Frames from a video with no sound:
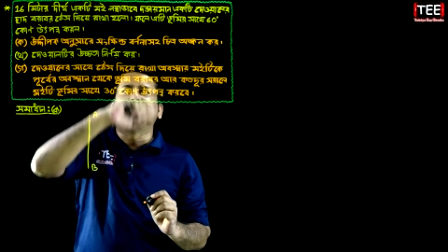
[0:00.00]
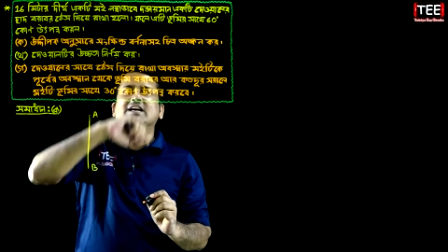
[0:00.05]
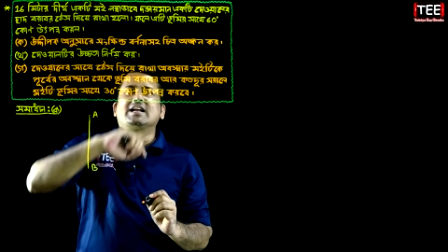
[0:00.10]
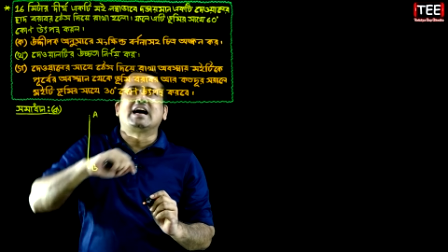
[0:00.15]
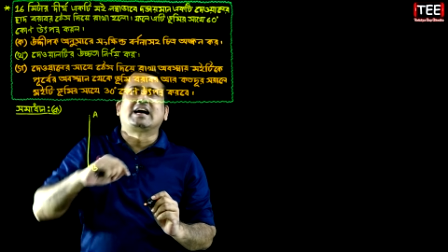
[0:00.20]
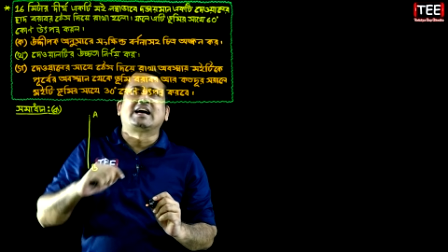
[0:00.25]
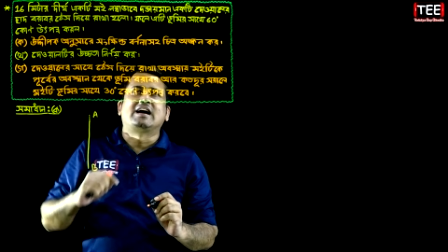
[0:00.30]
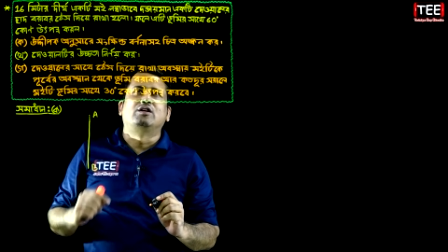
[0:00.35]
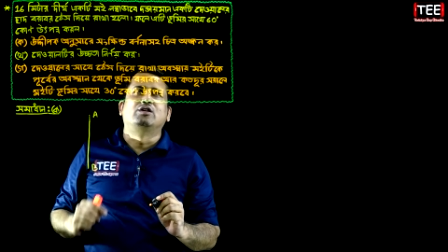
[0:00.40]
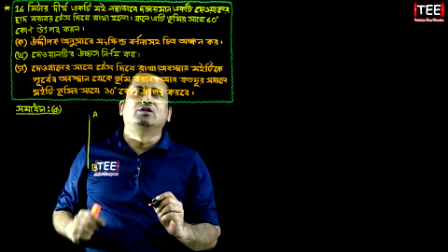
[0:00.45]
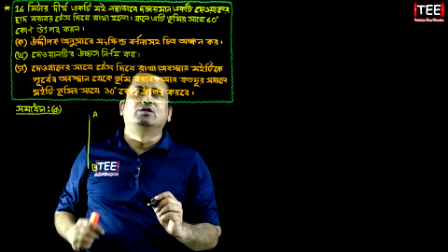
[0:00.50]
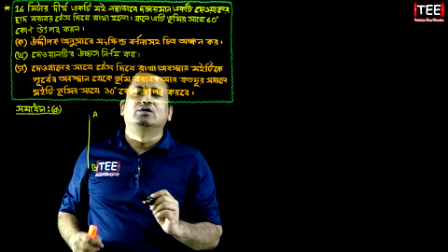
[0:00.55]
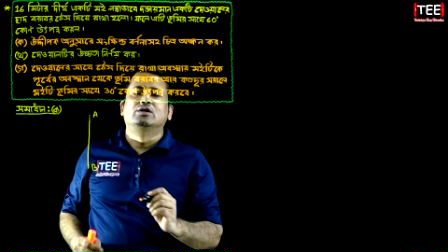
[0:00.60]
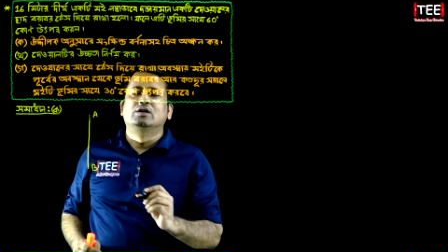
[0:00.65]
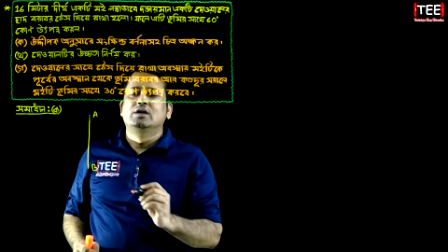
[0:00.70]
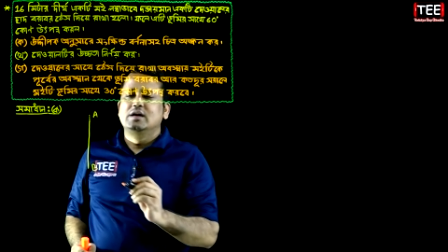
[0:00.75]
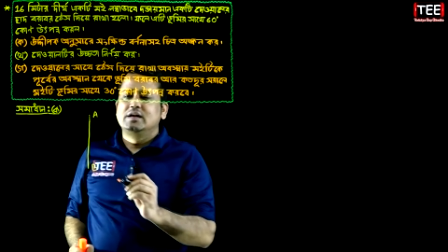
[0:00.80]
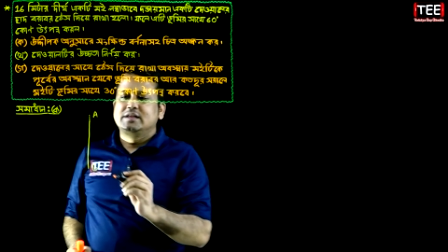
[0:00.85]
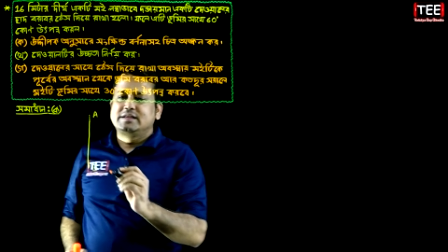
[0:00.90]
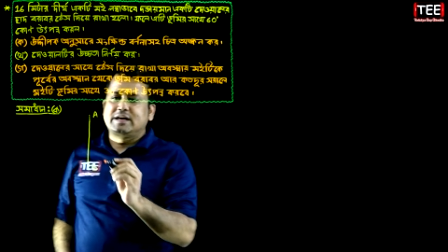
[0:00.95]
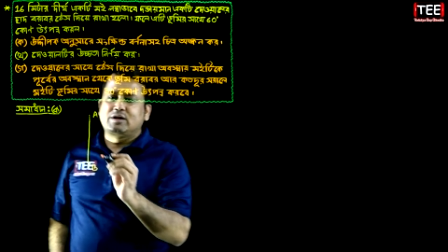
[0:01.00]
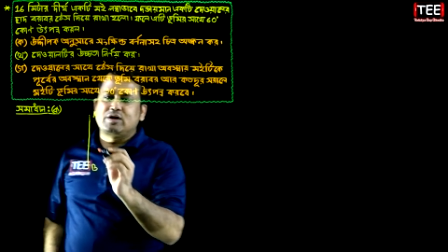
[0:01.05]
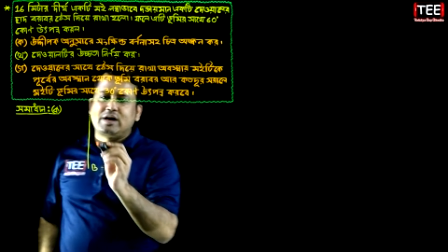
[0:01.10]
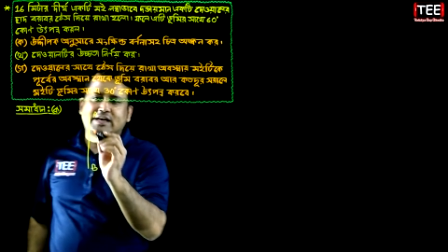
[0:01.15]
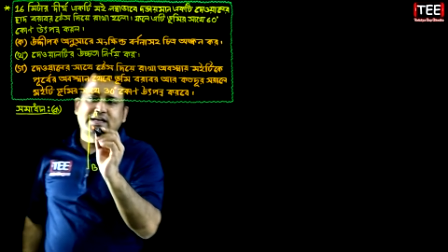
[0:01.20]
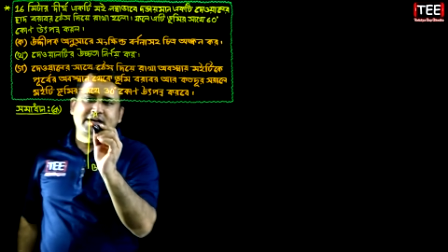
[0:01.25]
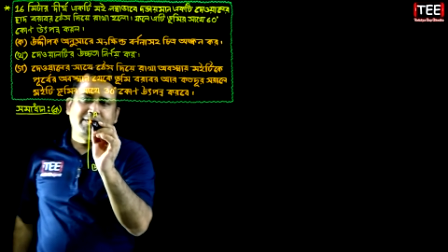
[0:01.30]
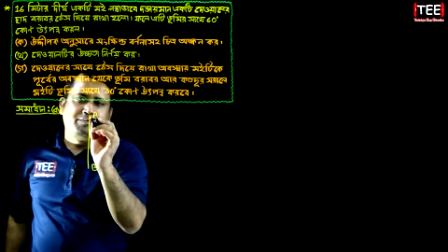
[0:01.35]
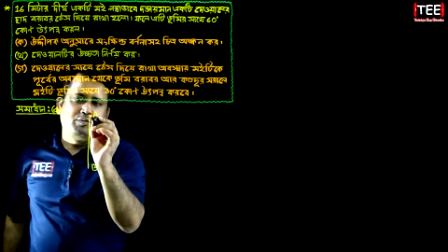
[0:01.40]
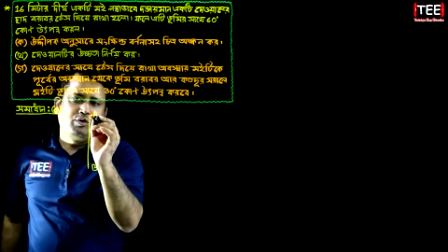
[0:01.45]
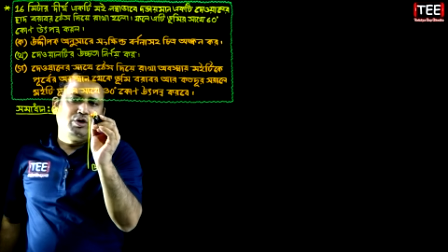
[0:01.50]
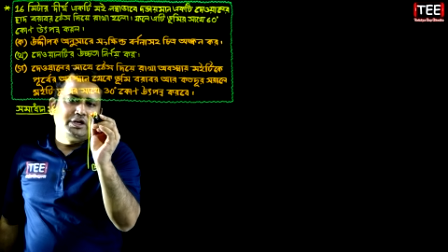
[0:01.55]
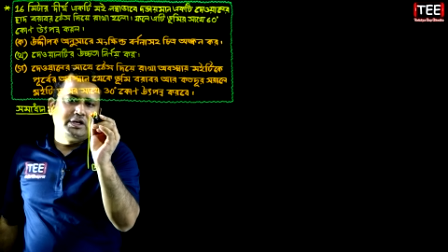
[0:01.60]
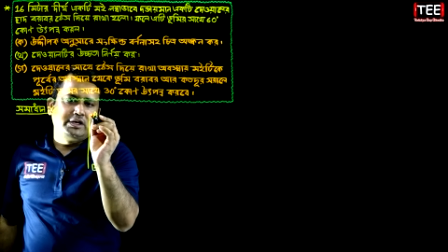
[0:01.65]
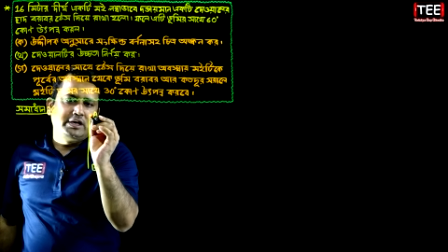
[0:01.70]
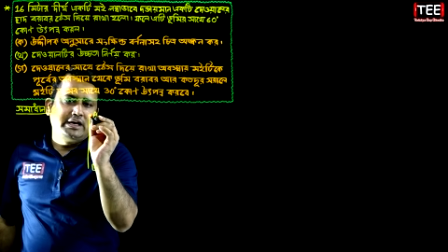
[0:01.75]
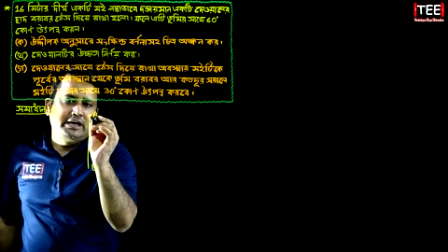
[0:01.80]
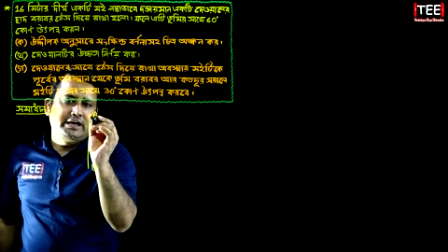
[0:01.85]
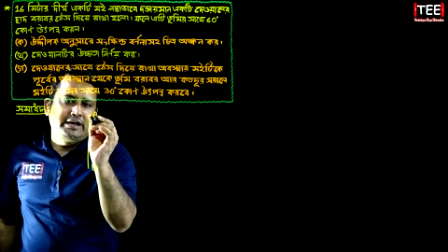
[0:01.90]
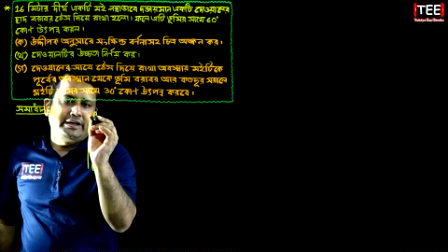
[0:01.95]
দিয়ে রাখা হলো দেখো একটা মই
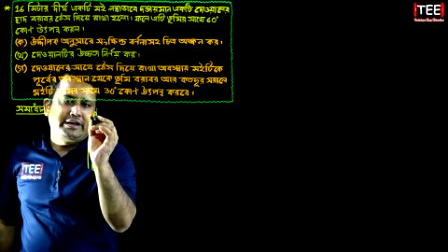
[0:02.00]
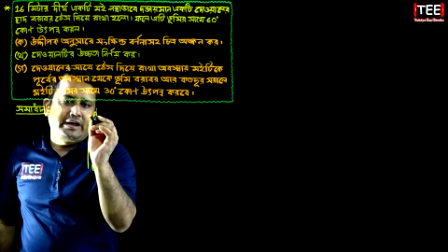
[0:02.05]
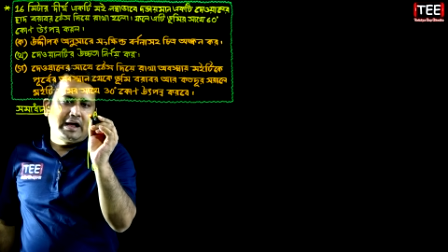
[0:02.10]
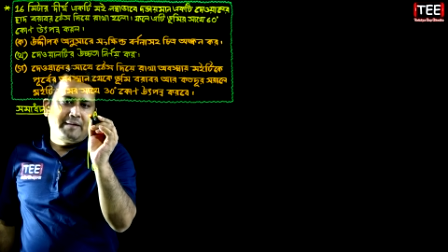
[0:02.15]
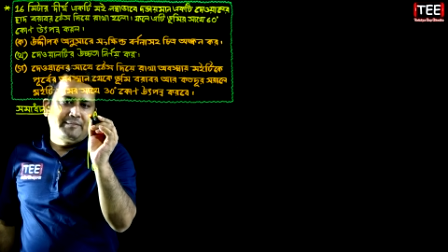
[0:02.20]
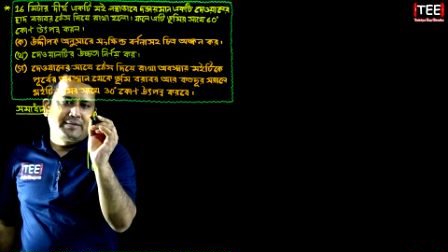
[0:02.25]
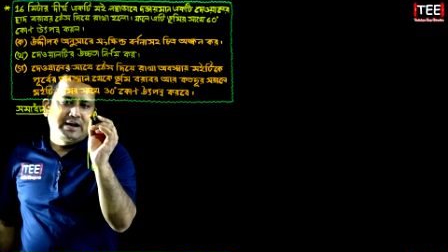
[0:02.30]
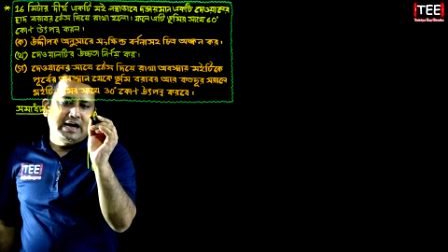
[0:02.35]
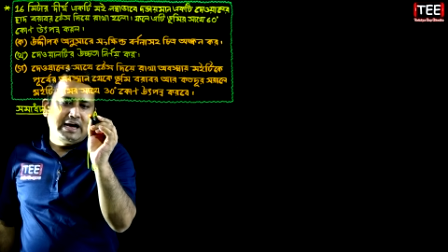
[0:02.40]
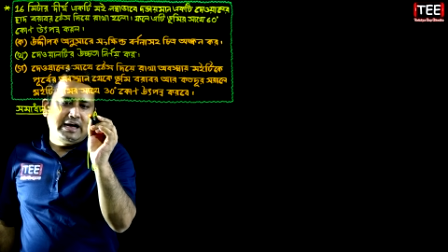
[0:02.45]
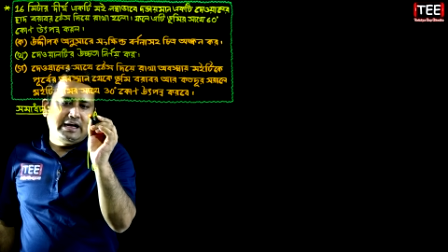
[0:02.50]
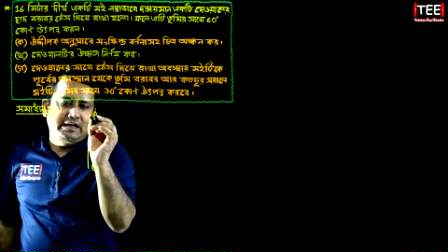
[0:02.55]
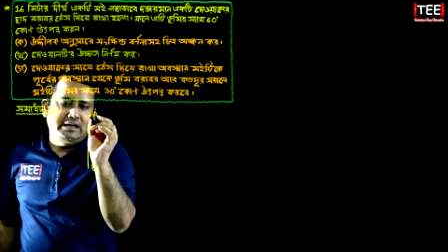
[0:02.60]
আমরা